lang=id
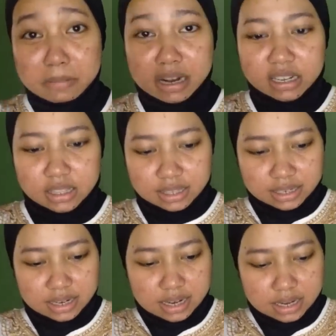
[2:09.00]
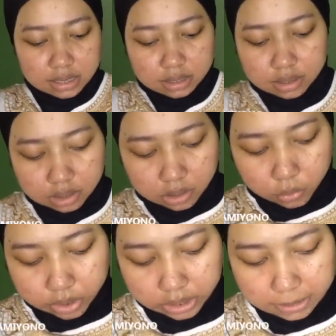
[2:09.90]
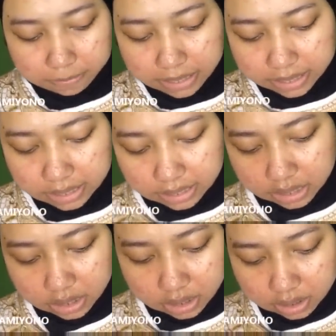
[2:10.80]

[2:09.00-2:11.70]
bening banget jadi gue akan apply ini